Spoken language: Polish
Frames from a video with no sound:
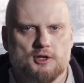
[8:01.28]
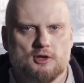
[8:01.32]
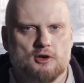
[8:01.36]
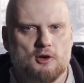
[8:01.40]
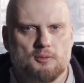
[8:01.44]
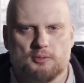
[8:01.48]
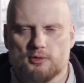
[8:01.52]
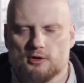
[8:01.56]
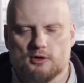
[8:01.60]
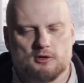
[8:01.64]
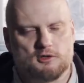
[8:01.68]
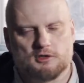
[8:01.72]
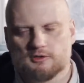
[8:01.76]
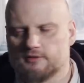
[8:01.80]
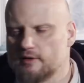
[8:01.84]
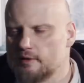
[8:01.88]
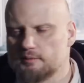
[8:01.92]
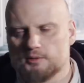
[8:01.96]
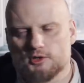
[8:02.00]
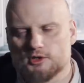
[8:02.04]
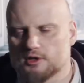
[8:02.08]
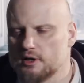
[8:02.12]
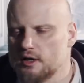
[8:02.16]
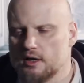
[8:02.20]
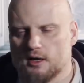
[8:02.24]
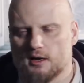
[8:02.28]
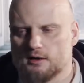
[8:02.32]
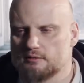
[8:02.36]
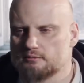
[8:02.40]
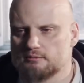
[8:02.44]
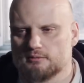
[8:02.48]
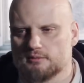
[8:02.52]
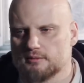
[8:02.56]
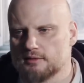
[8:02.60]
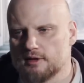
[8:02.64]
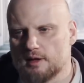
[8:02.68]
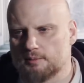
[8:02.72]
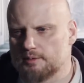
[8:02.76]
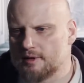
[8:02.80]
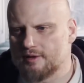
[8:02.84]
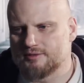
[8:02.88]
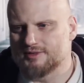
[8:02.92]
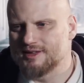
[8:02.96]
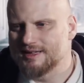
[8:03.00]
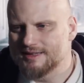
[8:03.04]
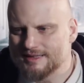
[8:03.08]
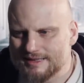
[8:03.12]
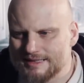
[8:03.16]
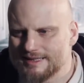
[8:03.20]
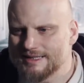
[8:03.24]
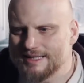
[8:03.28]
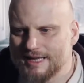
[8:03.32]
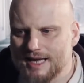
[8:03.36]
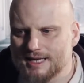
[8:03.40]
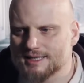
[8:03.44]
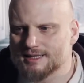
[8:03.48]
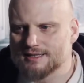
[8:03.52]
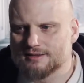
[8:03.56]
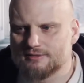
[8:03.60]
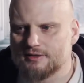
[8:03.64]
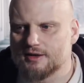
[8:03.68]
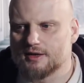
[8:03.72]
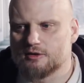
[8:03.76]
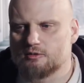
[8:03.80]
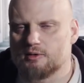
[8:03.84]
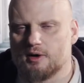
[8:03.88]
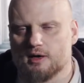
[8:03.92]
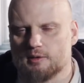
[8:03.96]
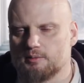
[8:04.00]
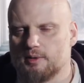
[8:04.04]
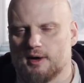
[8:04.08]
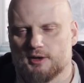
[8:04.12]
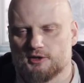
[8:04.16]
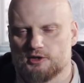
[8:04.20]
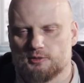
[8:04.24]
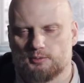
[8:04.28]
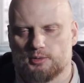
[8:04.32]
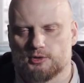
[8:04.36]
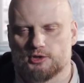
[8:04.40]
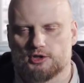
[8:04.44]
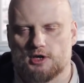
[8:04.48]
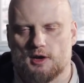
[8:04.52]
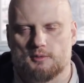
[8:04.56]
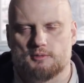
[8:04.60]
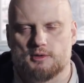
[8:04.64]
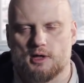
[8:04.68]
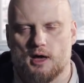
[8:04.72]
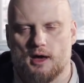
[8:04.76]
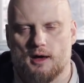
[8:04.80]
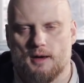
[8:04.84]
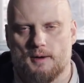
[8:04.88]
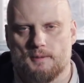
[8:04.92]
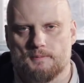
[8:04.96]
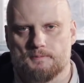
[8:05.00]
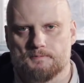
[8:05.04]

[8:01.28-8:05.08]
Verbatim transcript: tego proroctwa, myślę, naprawdę niezwykła i bardzo potrzebna.